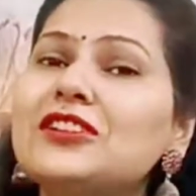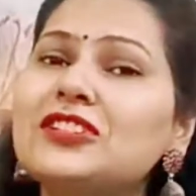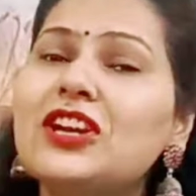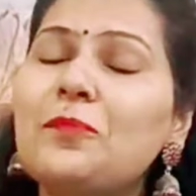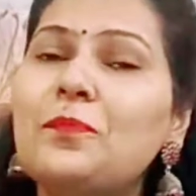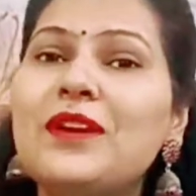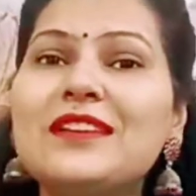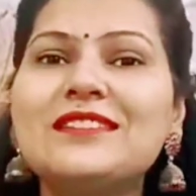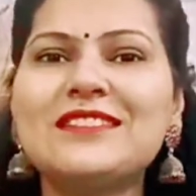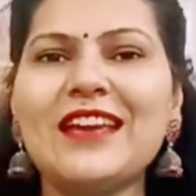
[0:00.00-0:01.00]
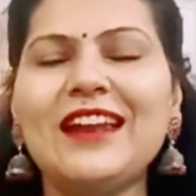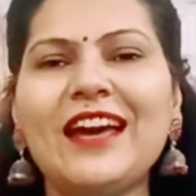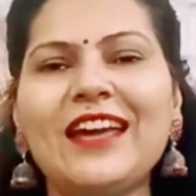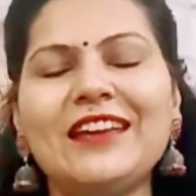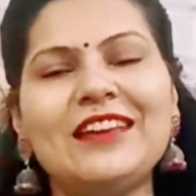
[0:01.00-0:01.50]
जब भी सेल
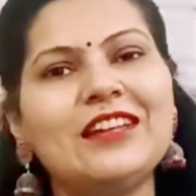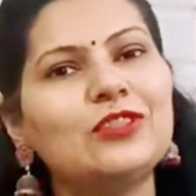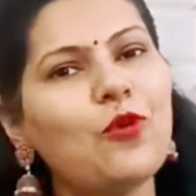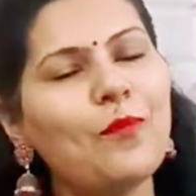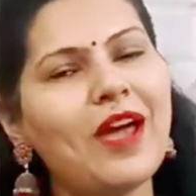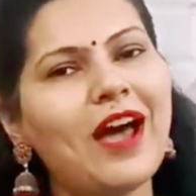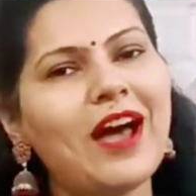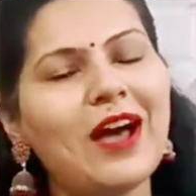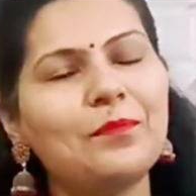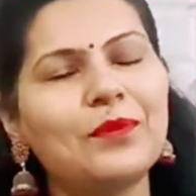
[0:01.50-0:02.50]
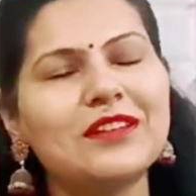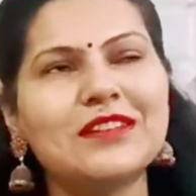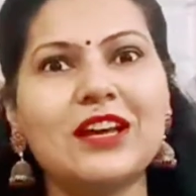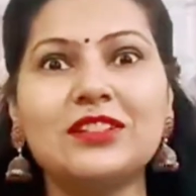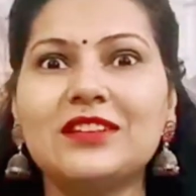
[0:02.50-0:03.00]
आएगी तो मैं आपके
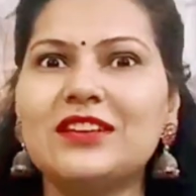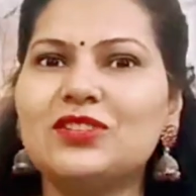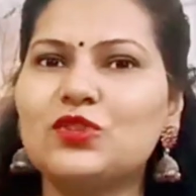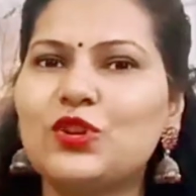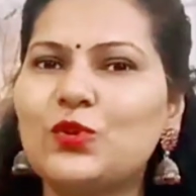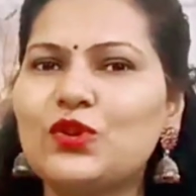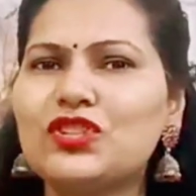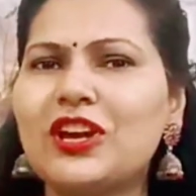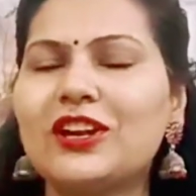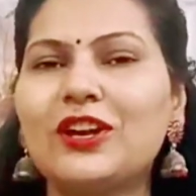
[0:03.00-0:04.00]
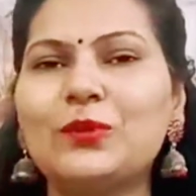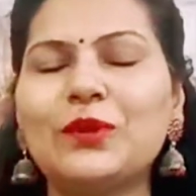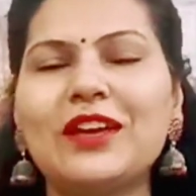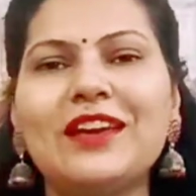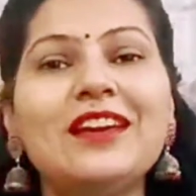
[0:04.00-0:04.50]
साथ ये जरूर शेयर
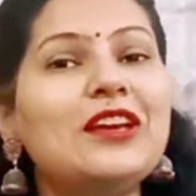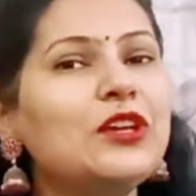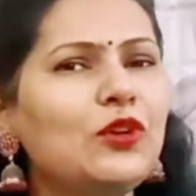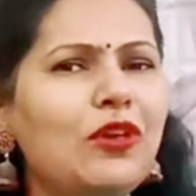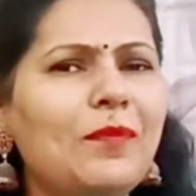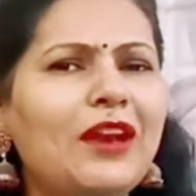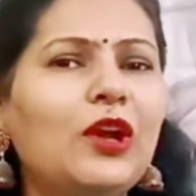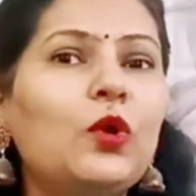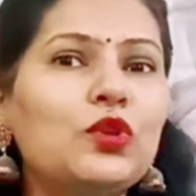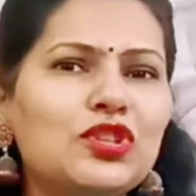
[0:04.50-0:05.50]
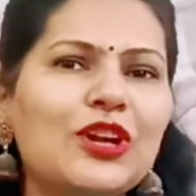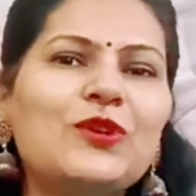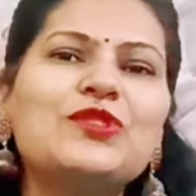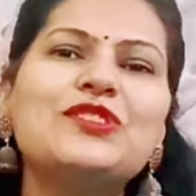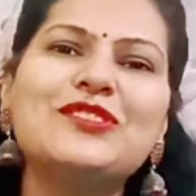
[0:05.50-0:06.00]
करूंगी क्योंकि मैंने कुछ ना
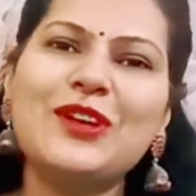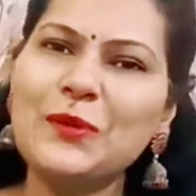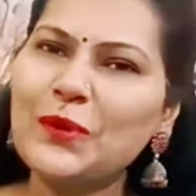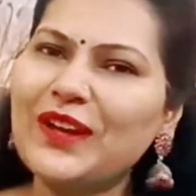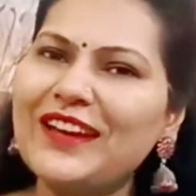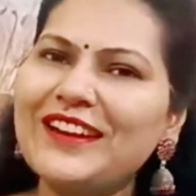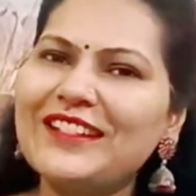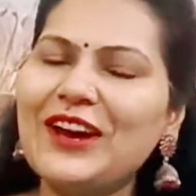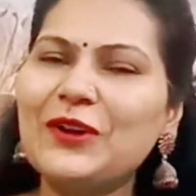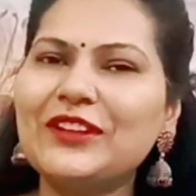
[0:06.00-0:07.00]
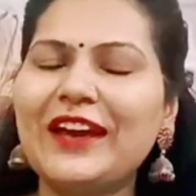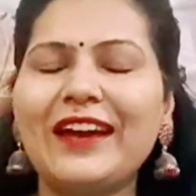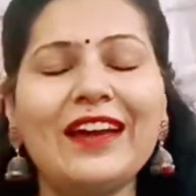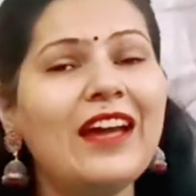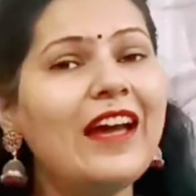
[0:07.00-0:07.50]
कुछ जरूर खरीदा होता है